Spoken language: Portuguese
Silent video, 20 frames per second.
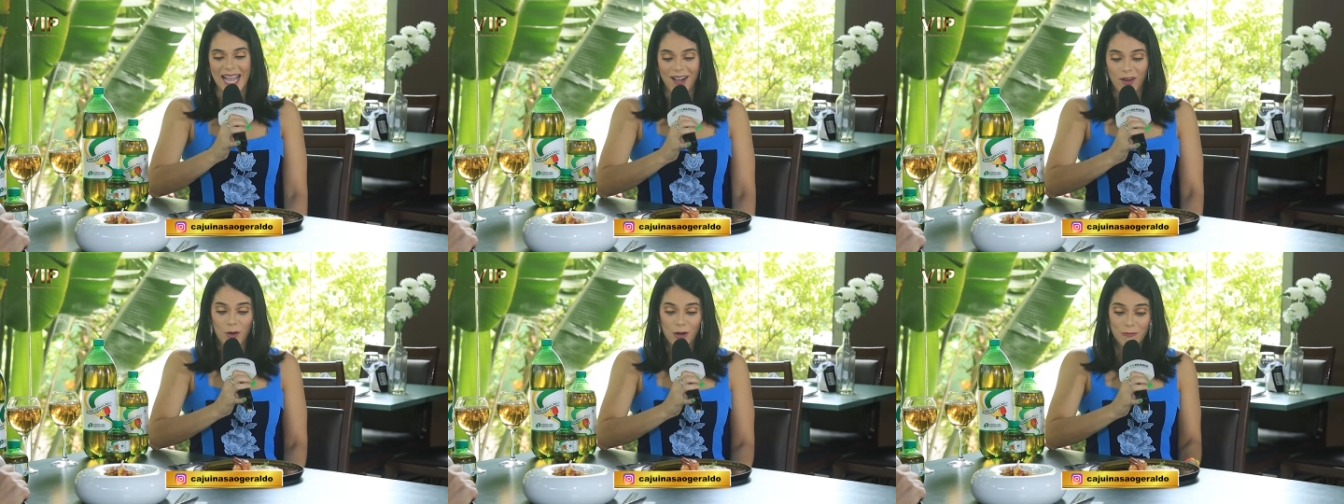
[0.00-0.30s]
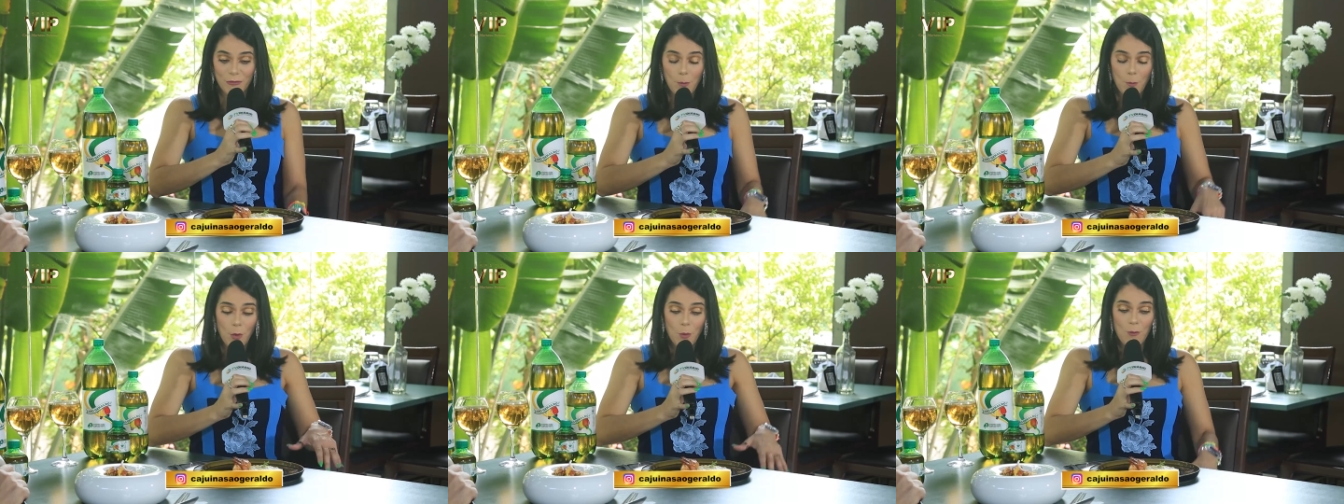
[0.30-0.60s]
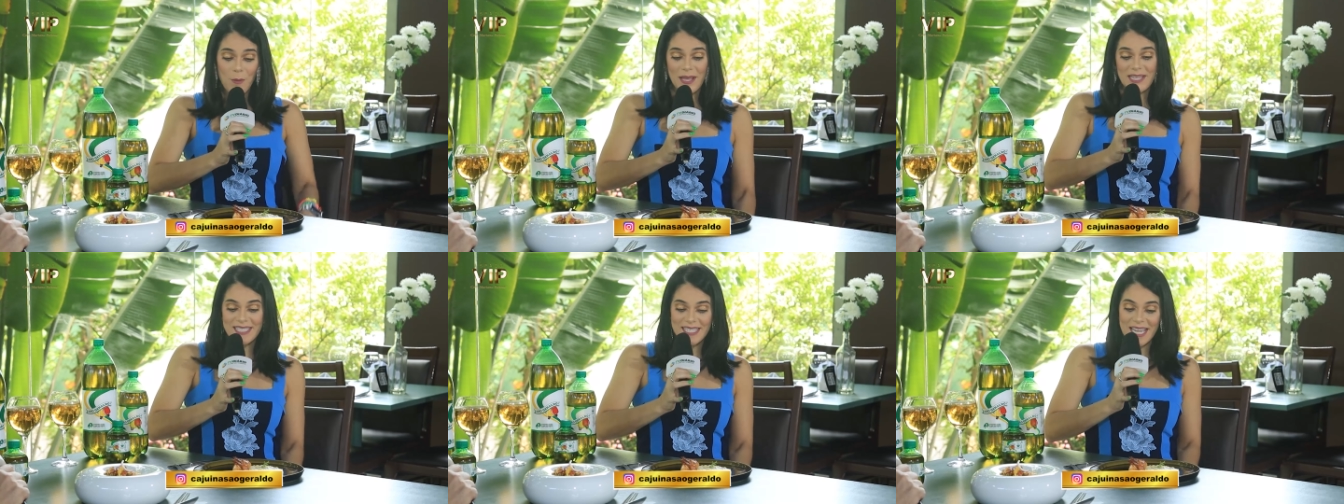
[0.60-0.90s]
Agora vamos
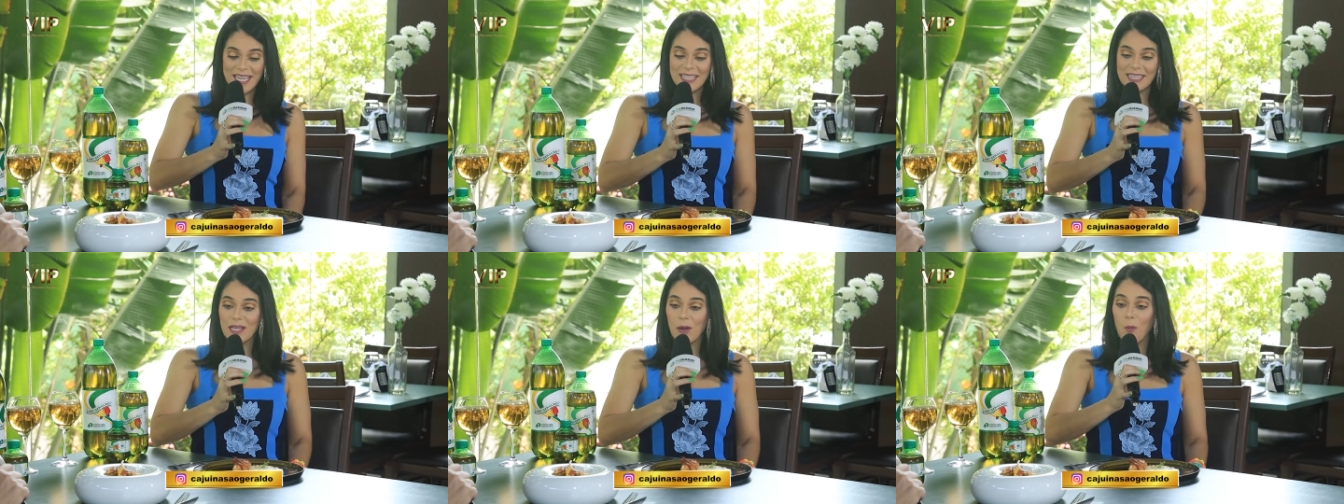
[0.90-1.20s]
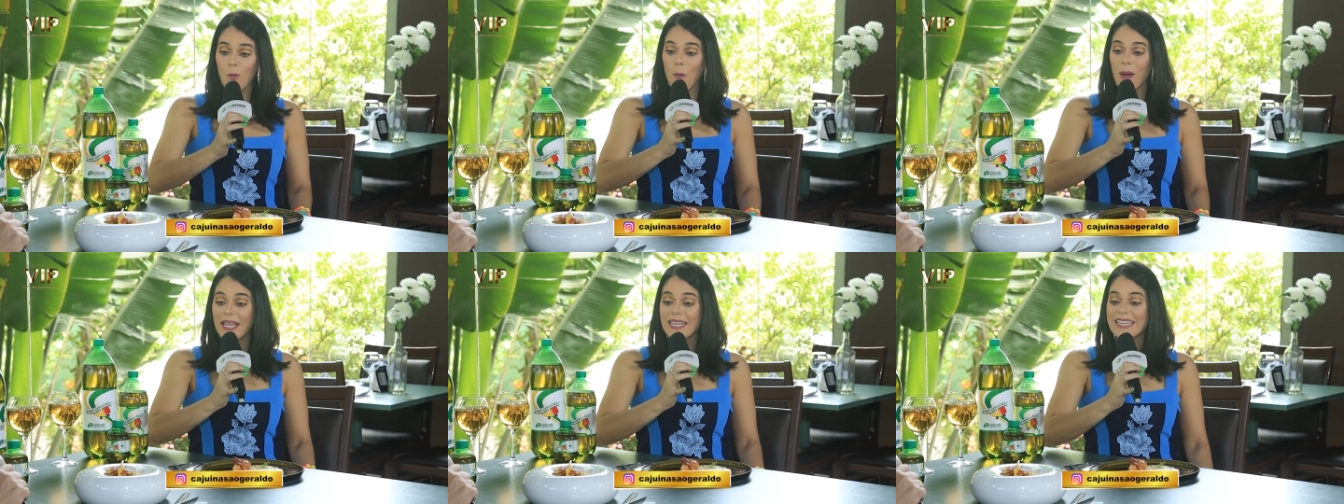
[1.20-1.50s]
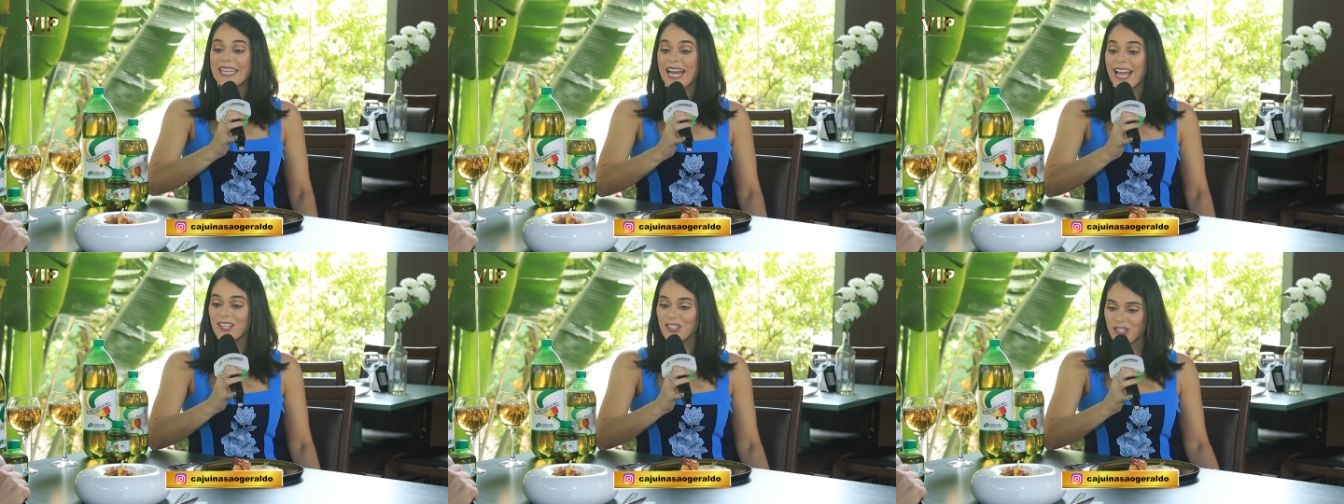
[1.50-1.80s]
começar então com a
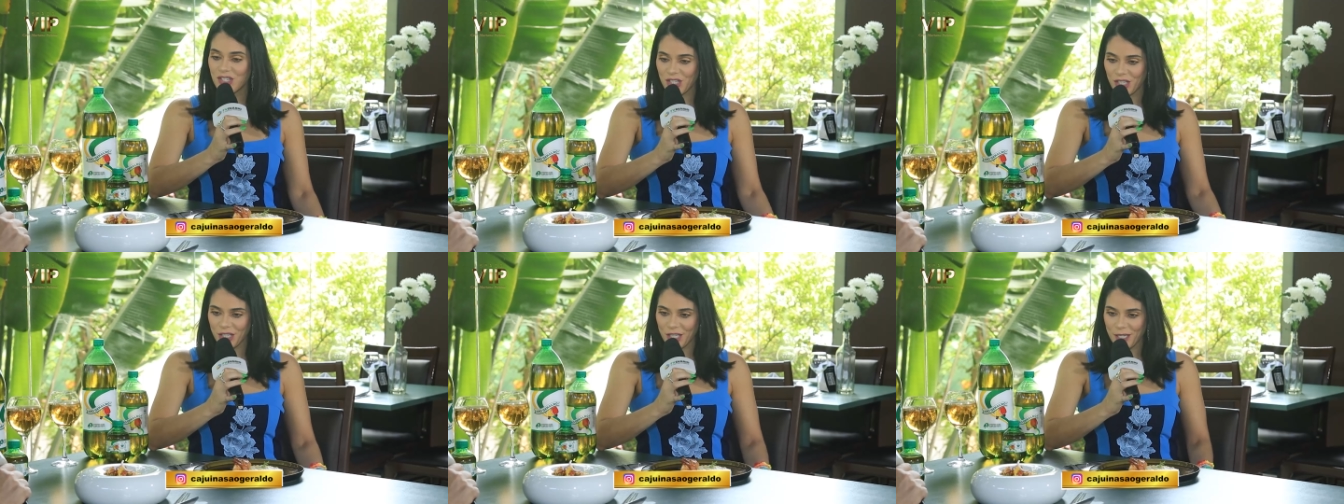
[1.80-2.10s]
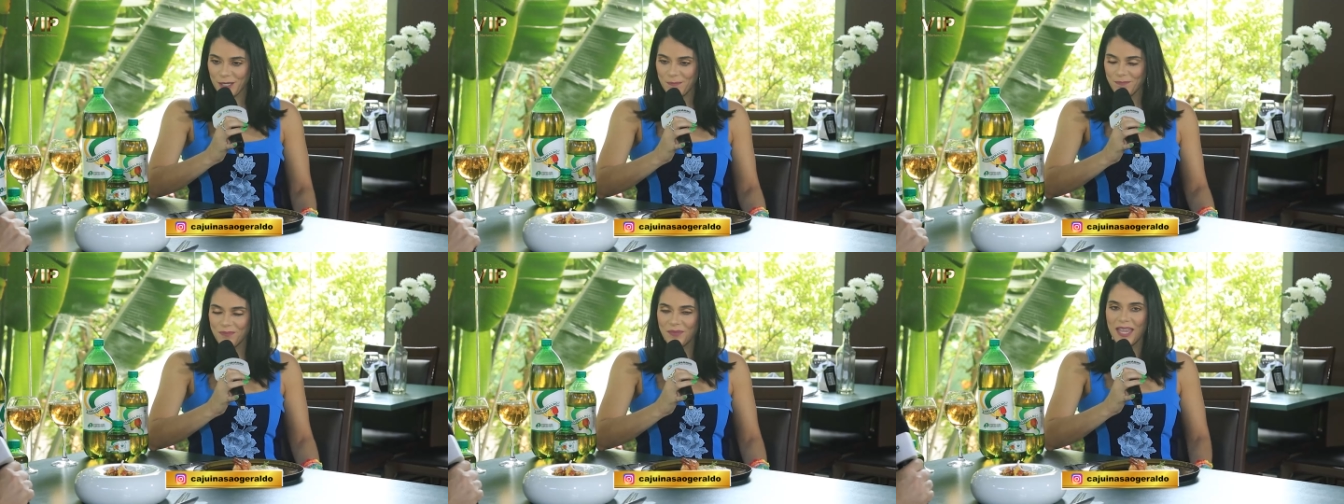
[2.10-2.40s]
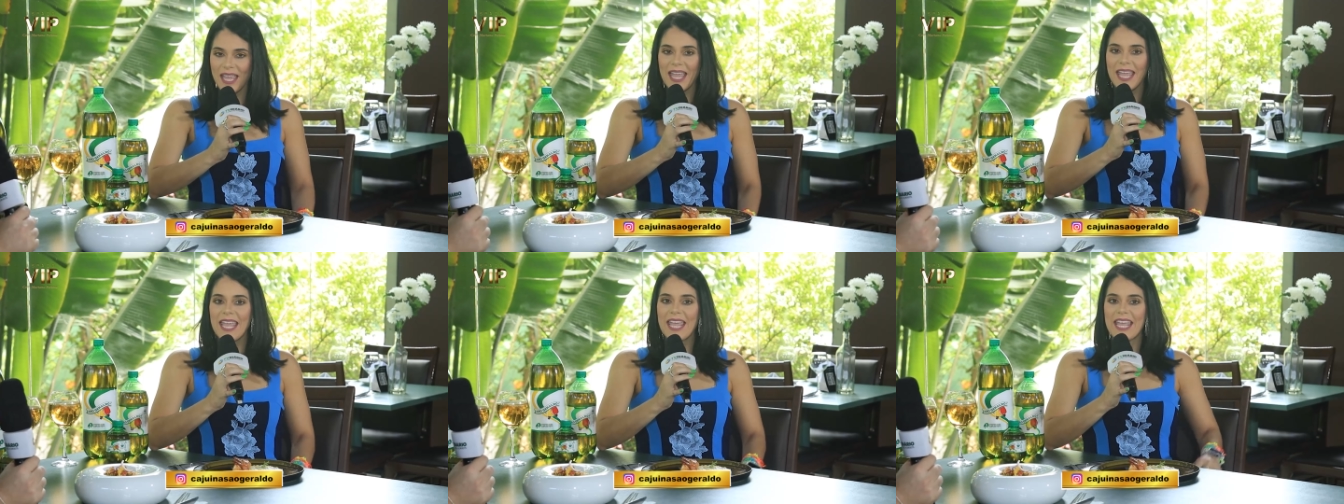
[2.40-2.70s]
entradinha
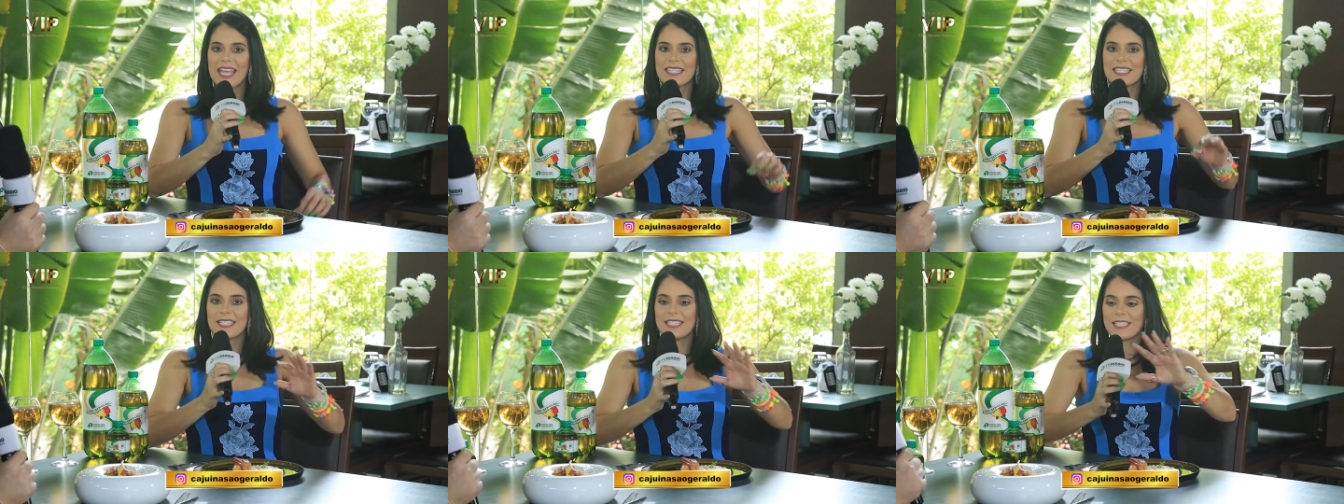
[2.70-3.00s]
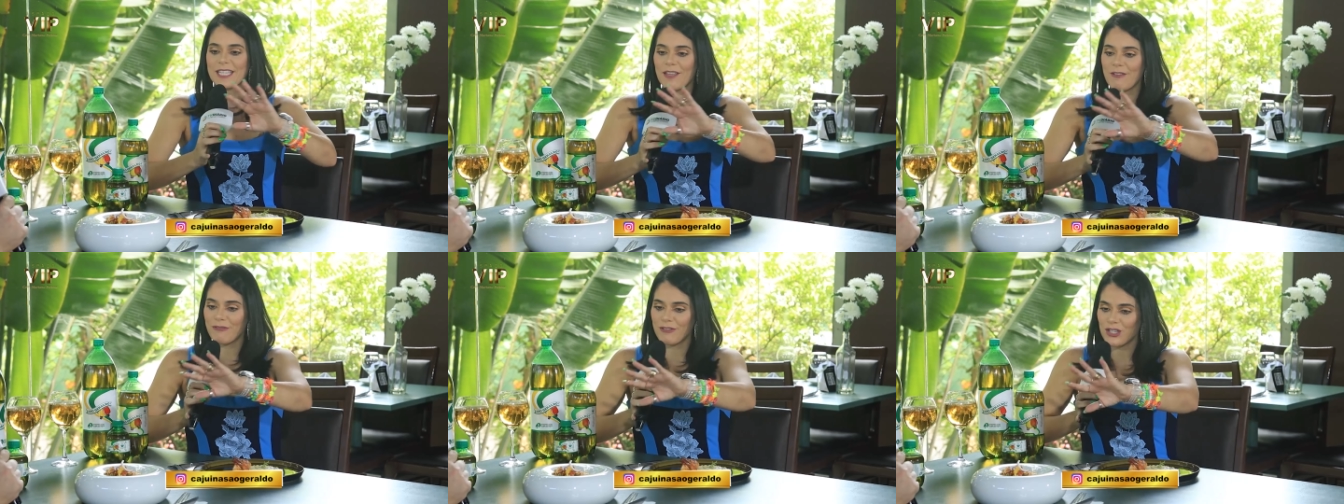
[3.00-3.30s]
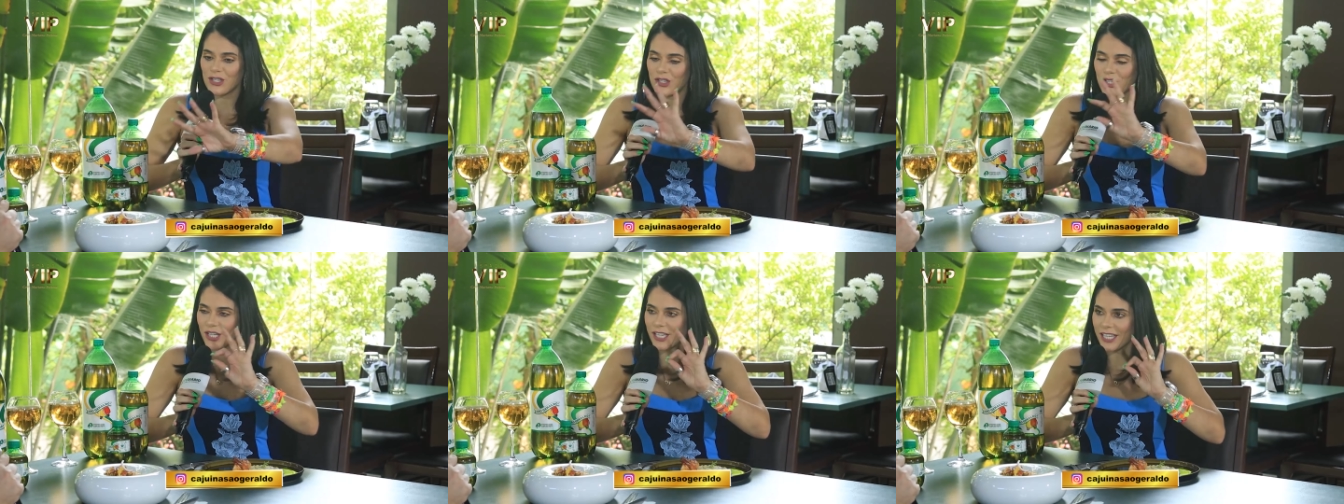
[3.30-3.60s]
esse
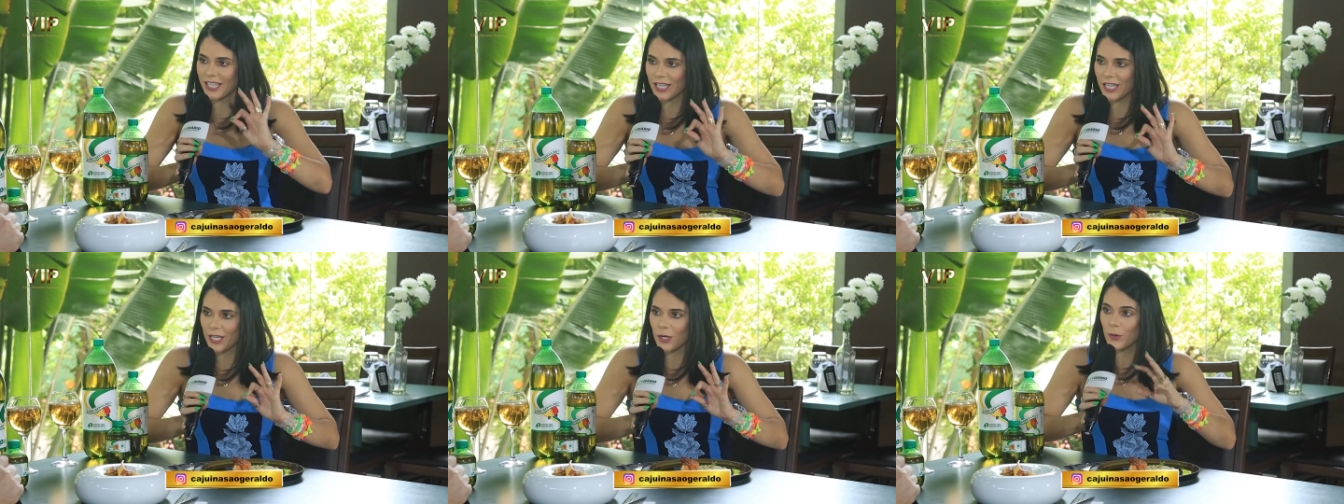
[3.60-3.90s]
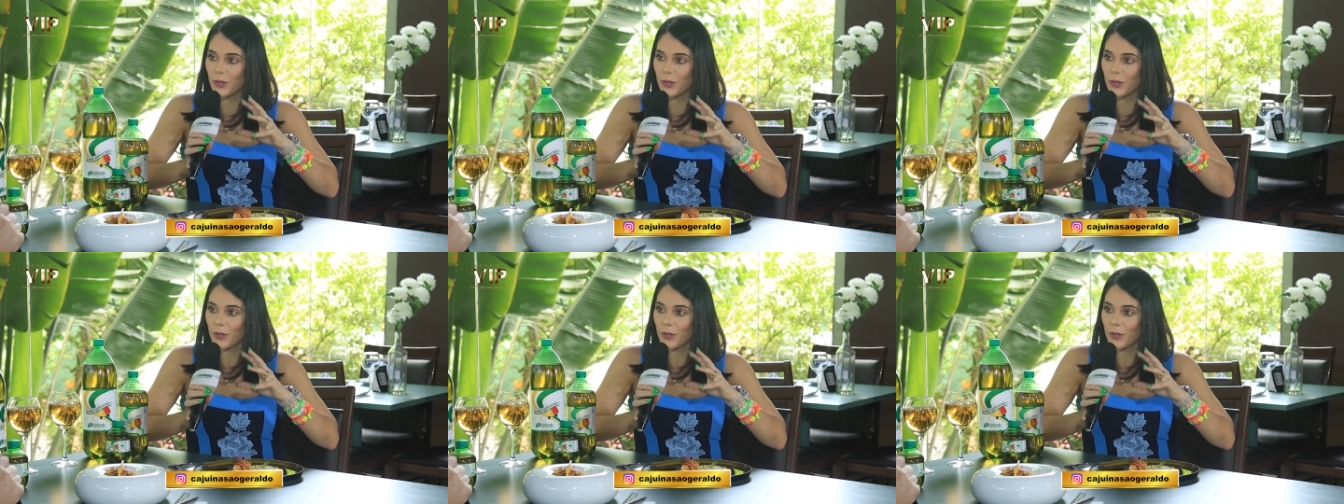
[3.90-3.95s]
ceviche aqui.